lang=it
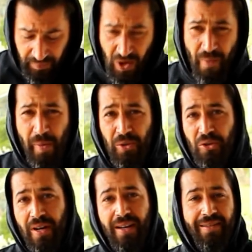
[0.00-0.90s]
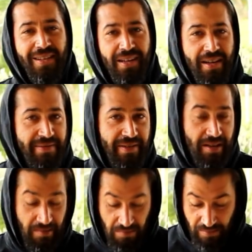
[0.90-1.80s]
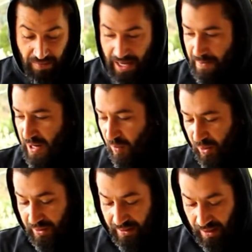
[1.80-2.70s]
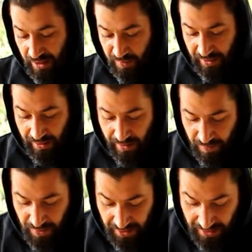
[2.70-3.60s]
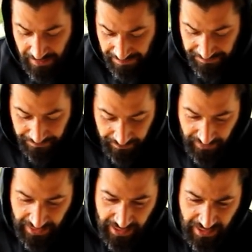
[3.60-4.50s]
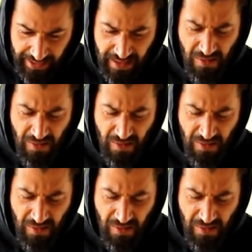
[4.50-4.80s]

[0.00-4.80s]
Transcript: Come motore a grandi linee va, è meno potente rispetto all'Alpina eh, e